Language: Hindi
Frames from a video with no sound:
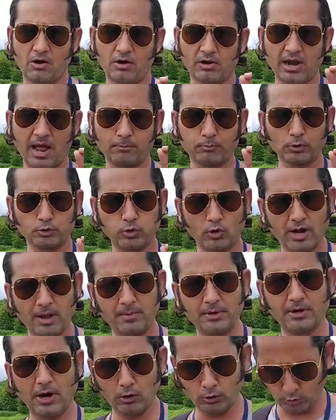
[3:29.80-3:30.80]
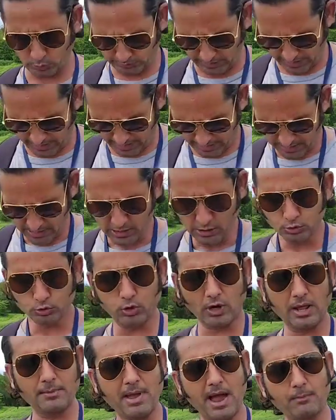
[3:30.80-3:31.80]
और आपको थोड़ा भी डाउट होता है
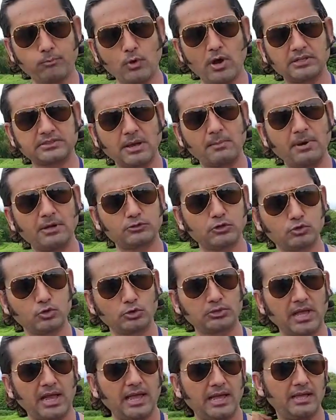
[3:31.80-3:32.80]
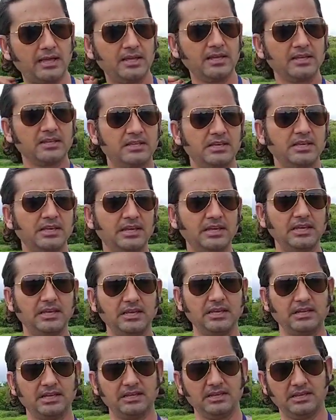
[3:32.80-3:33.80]
थोड़ा भी आपको ऐसा महसूस होता है कि
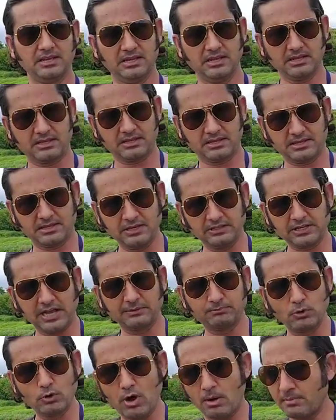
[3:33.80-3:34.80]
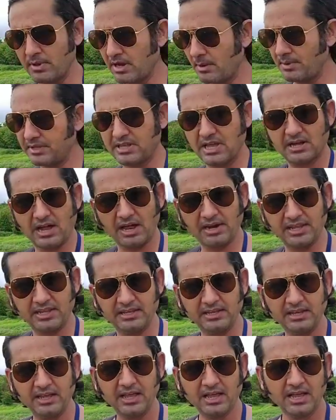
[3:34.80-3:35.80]
किस आदमी को हमने कभी देखा
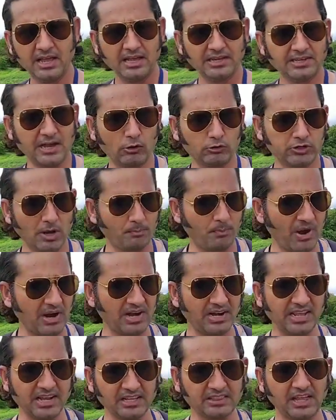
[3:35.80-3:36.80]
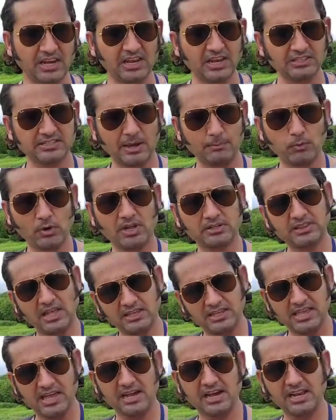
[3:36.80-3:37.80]
नहीं या उसके पकड़ने के तरीके से आपको लगता
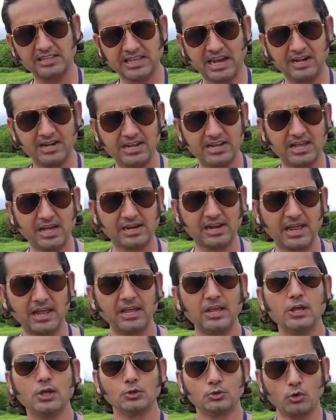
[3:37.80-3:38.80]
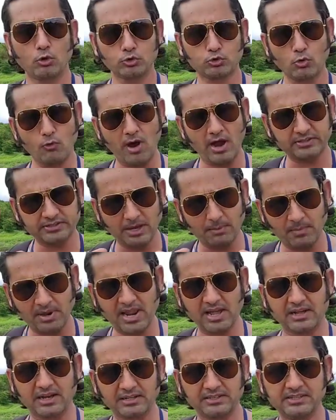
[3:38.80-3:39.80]
है कि ये गलत हैंडलिंग कर रहा है तो उसको वहां से
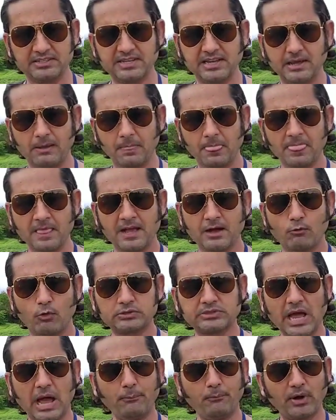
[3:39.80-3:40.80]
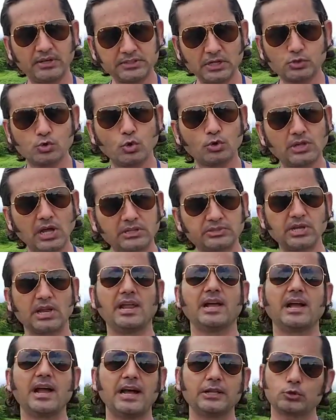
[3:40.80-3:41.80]
मना कर दीजिए वो सांप वहां से छूट कर
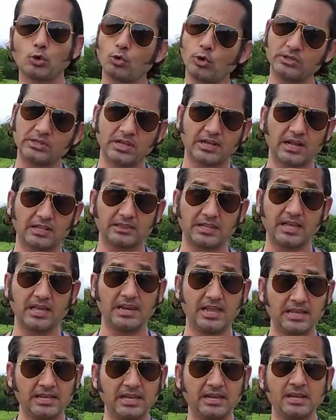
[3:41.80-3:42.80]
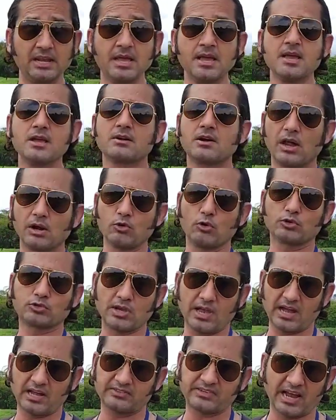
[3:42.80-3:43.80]
चले गया तो कोई दिक्कत नहीं है लेकिन कल को
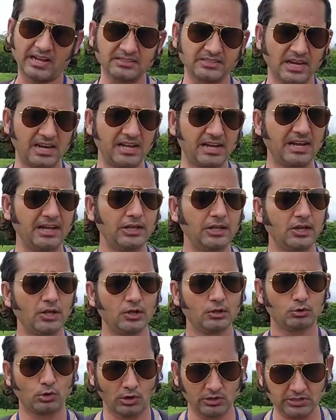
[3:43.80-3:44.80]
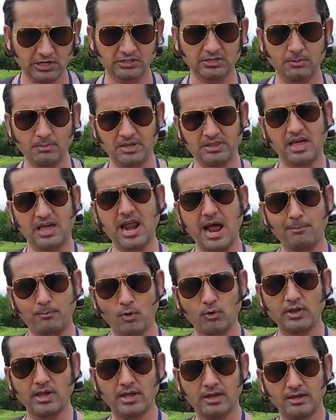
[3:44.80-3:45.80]
उसकी अगर जान चले गई तो इसके जिम्मेदार आप
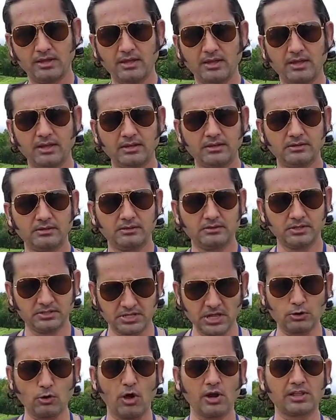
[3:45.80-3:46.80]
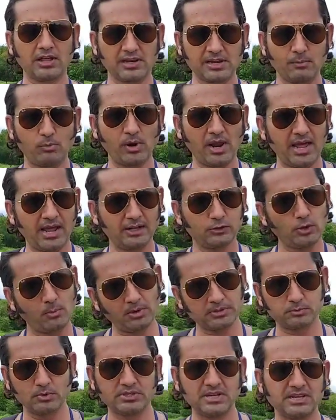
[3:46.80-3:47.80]
होंगे जिसने कॉल करके बुलाया तो
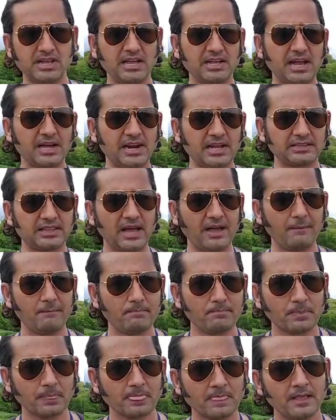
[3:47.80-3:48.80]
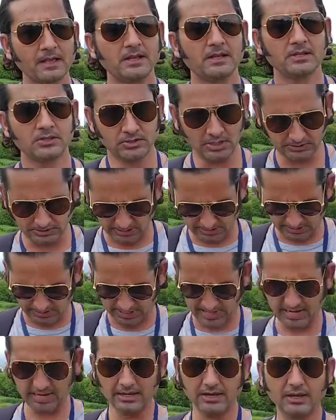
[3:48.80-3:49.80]
बस मुझे यही कहना था सतर्क
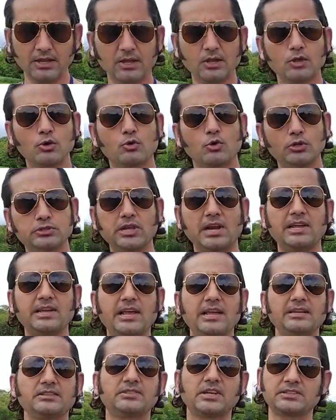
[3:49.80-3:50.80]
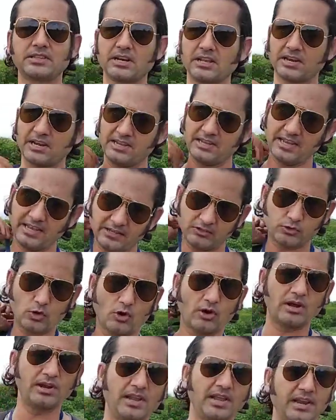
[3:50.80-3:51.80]
रहिए खुश रहिए सतर्क रहिए
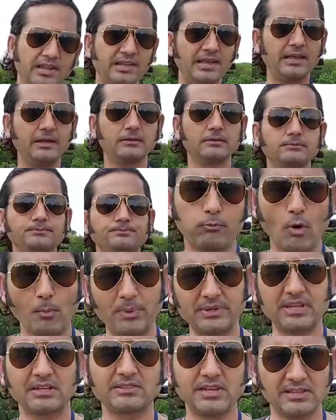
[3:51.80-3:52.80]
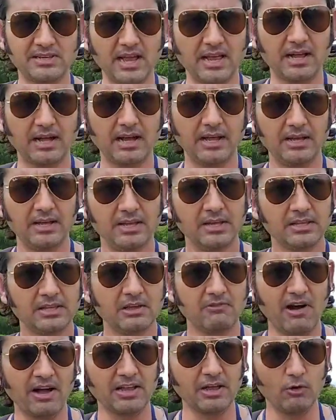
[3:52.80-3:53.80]
चौकन्ने रहिए आपको पता चल जाएगा
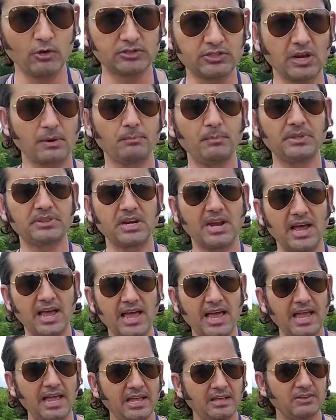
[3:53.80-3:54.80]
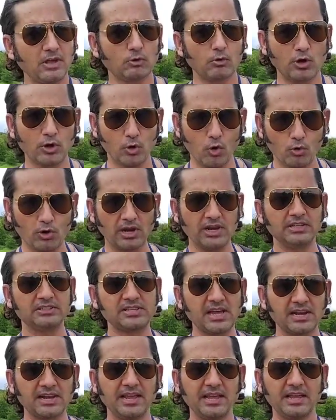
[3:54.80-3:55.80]
कि वाकई वो सर्फ मित्र है या कोई लोकल
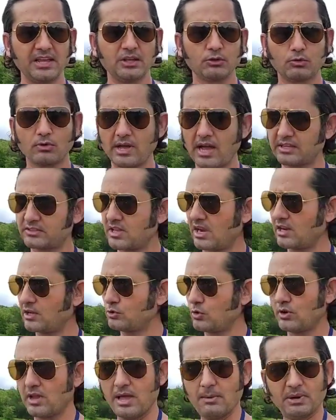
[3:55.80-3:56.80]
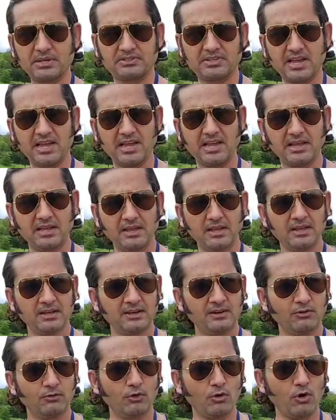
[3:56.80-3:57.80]
इंसान है क्योंकि आजकल के जो नए बच्चे हैं
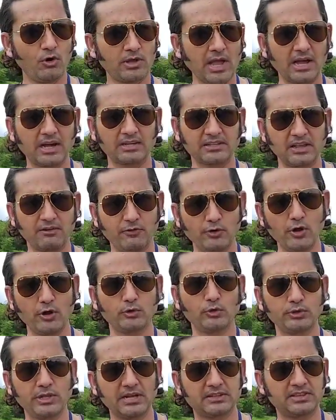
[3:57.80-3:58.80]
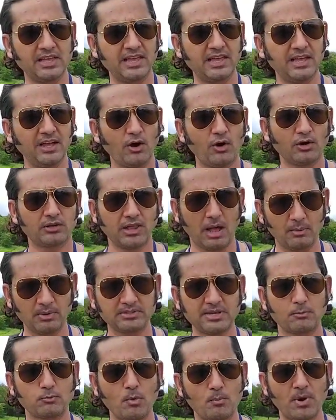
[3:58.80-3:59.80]
वो क्या करते हैं वीडियो को देखते हैं और धामन
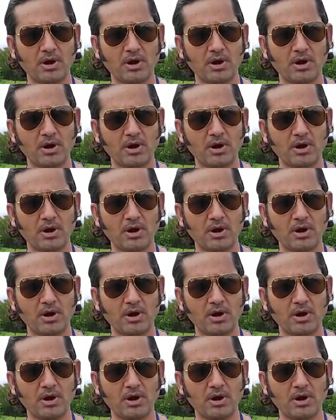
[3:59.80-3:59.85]
साहब को